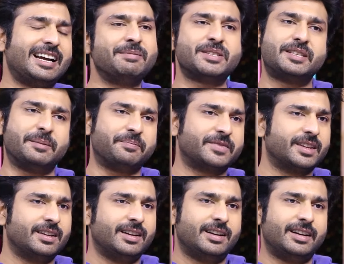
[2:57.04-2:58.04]
ఐ మిస్ దమ్
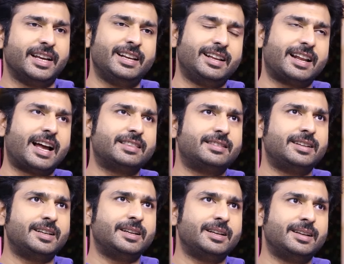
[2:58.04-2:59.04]
డైలీ
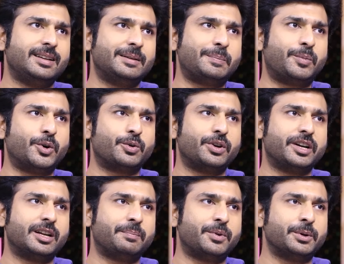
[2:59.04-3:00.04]
రాత్రి
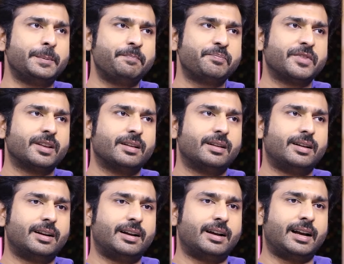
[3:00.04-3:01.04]
పడుకునేటప్పుడు
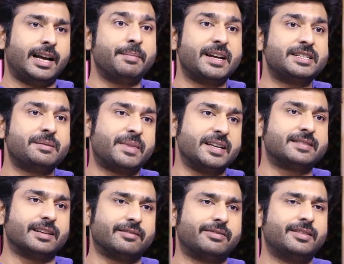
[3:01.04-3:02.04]
ఐ ఇమాజిన్ మై
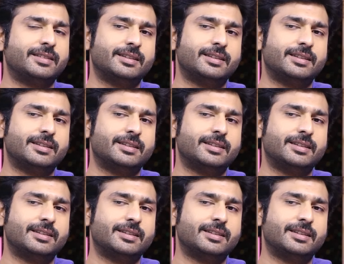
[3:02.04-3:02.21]
సెల్ఫ్